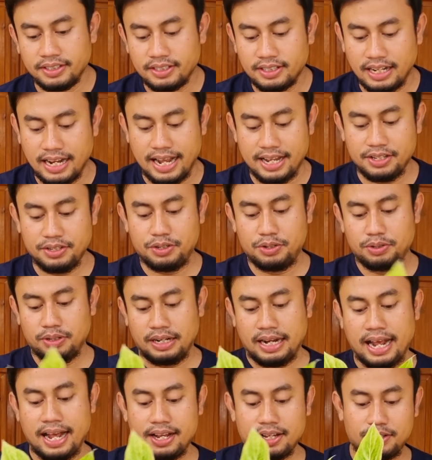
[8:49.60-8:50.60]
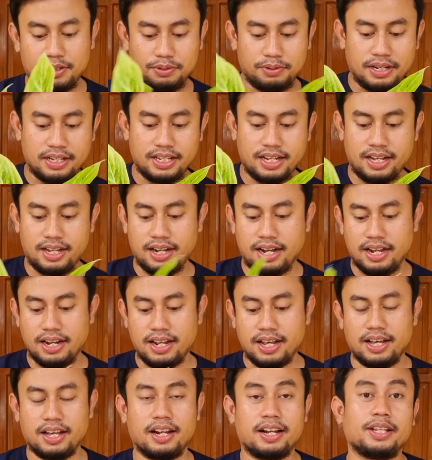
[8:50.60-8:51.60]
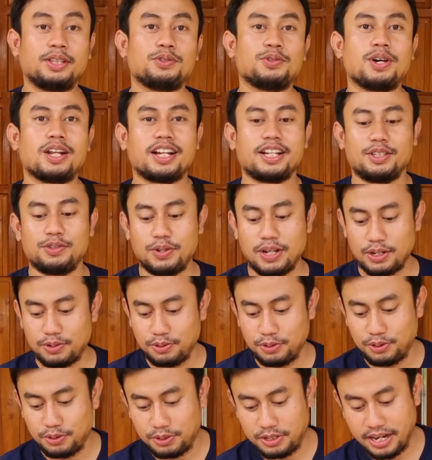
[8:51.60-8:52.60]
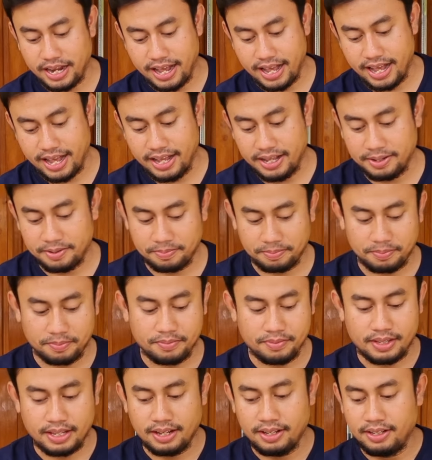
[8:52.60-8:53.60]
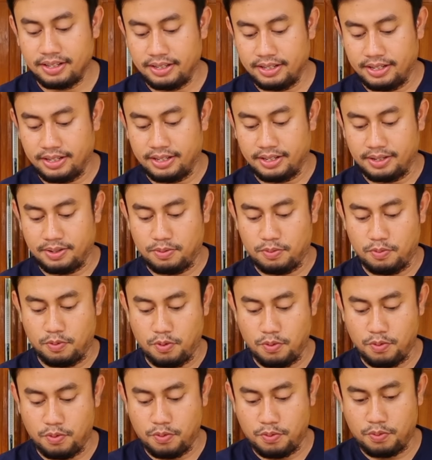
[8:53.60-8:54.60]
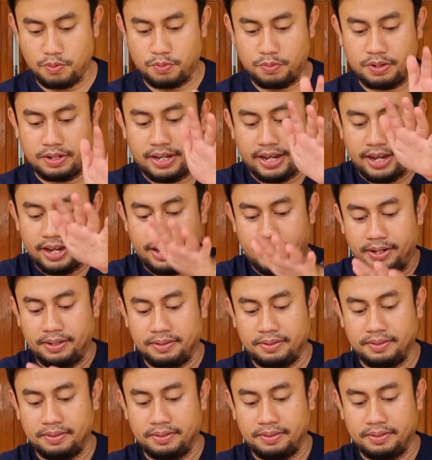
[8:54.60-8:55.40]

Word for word: Lancu langsung aja, nggak ada ritual-ritual khusus ya. Oke.